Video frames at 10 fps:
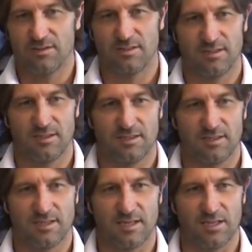
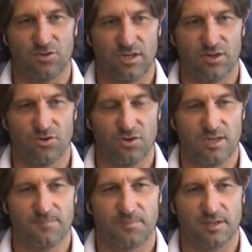Eh, credo che
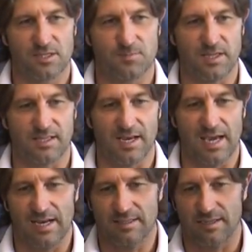noi rispetto alle
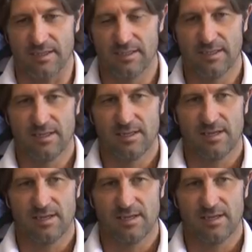altre